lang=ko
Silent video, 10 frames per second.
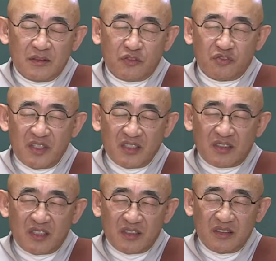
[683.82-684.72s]

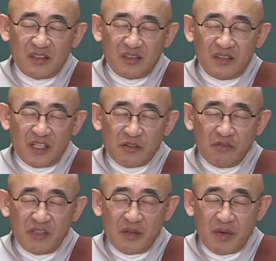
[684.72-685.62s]
수행처를 네
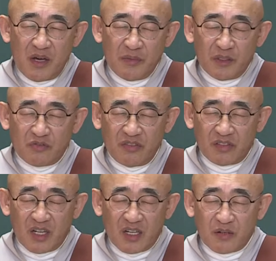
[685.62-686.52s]
군데 마음에
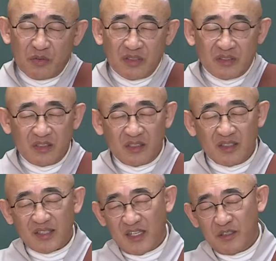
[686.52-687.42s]
두어라라고 했을
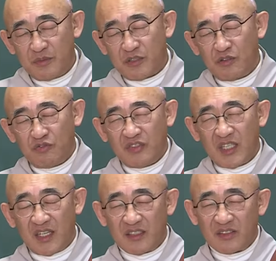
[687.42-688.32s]
때 사념처를
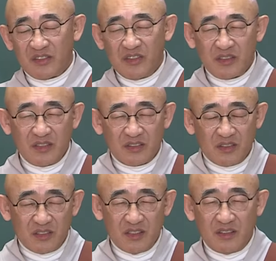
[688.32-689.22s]
두지 않았어요. 그래서
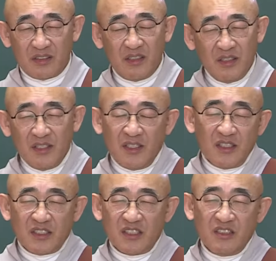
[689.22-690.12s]
거기에서
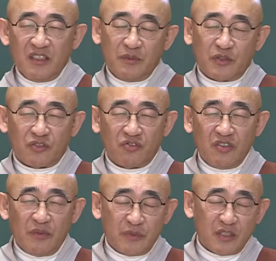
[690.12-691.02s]
신념처,
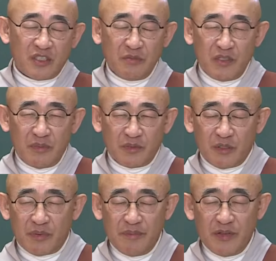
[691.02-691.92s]
수념처,
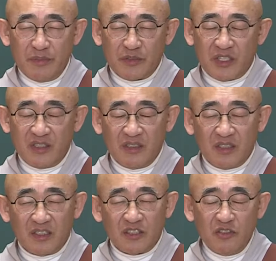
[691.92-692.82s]
십념처, 법념처
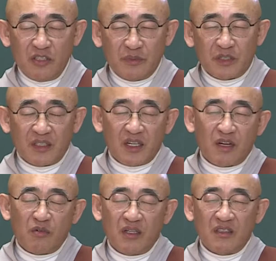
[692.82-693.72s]
했는데
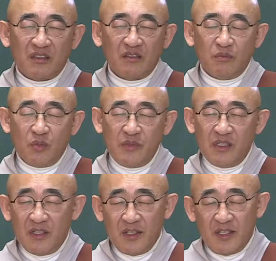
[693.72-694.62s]
신념처다라고 하는 것은
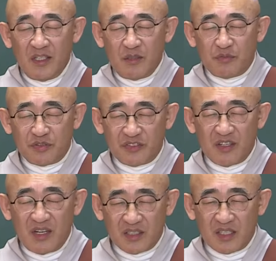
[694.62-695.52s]
몸을
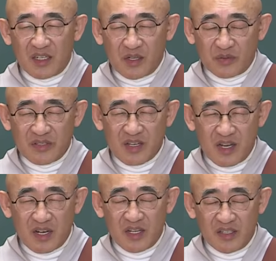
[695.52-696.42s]
부정하다라고
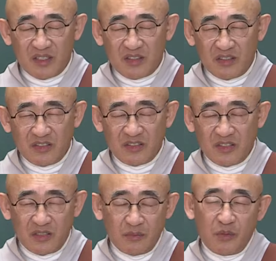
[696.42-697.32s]
생각하려는
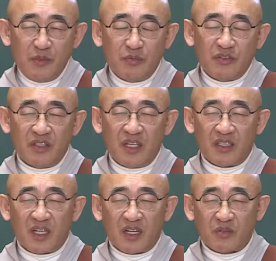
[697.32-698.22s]
거지요. 몸을
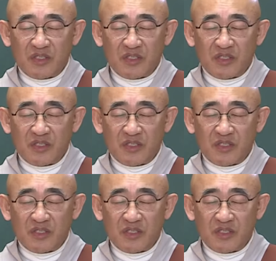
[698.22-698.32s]
부정하다라고